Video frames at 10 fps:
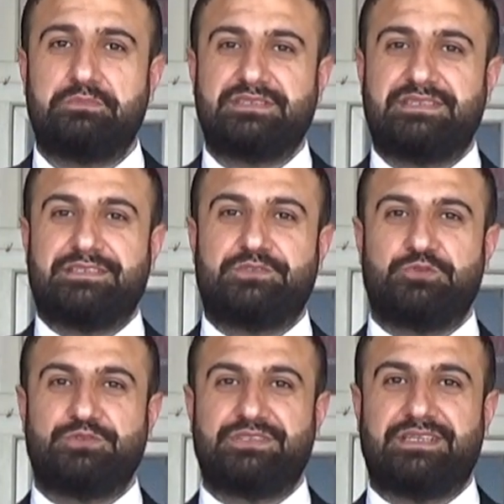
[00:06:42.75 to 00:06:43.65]
Bizler
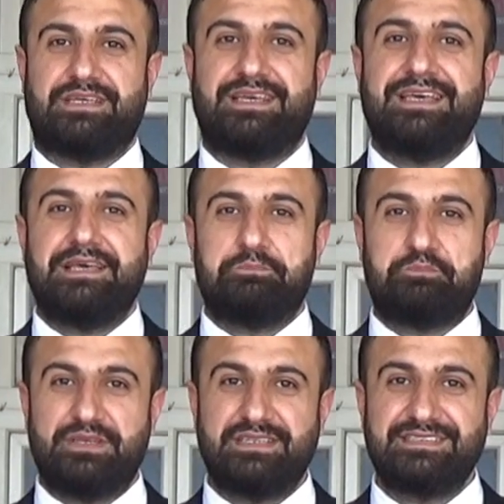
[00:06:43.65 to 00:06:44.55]
diyoruz ki
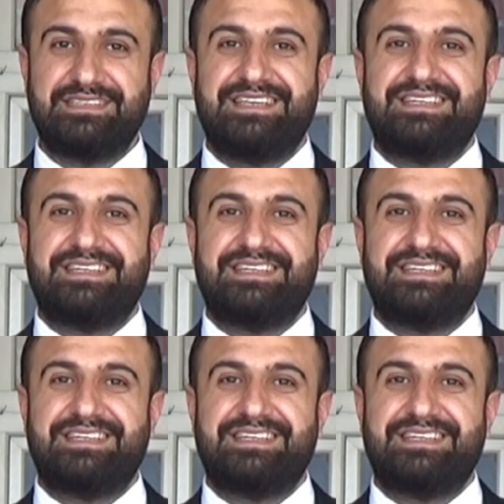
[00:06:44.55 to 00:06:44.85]
biz